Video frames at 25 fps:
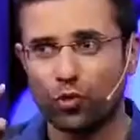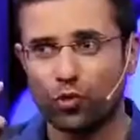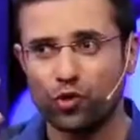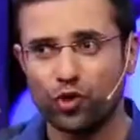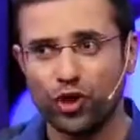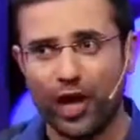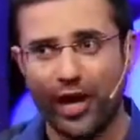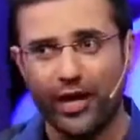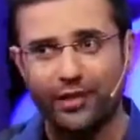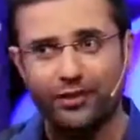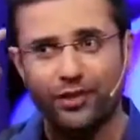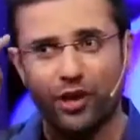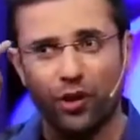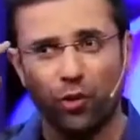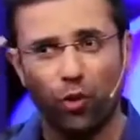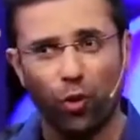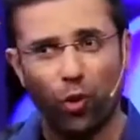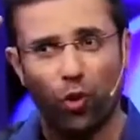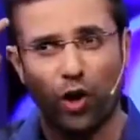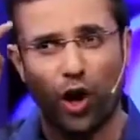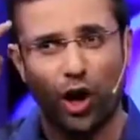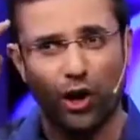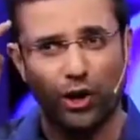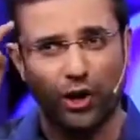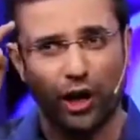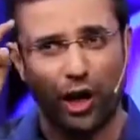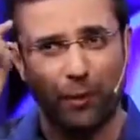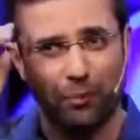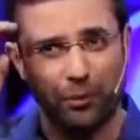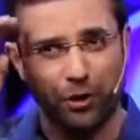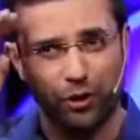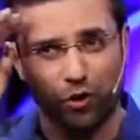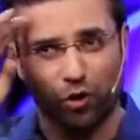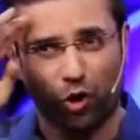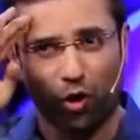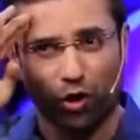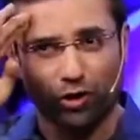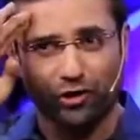कुछ ऐसा होगा कि
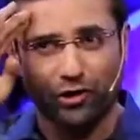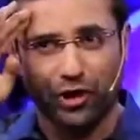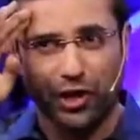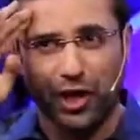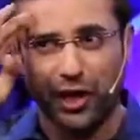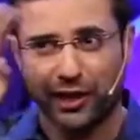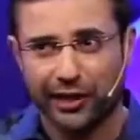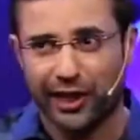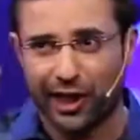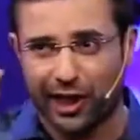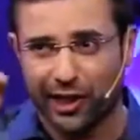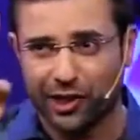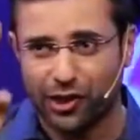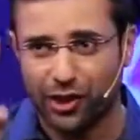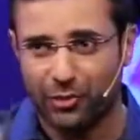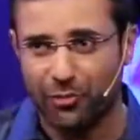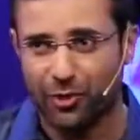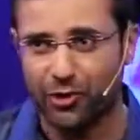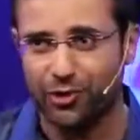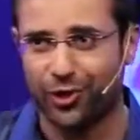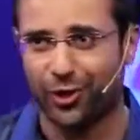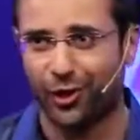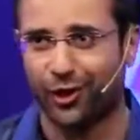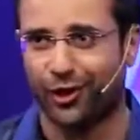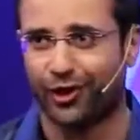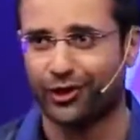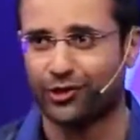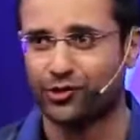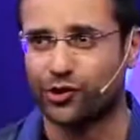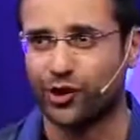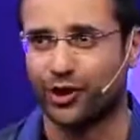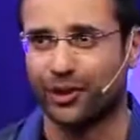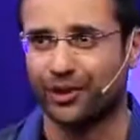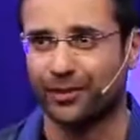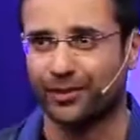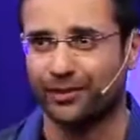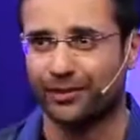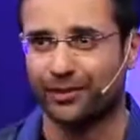आपके थॉट्स एक डायरेक्शन में चलने लग
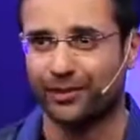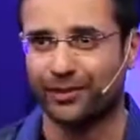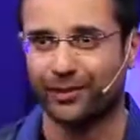जाए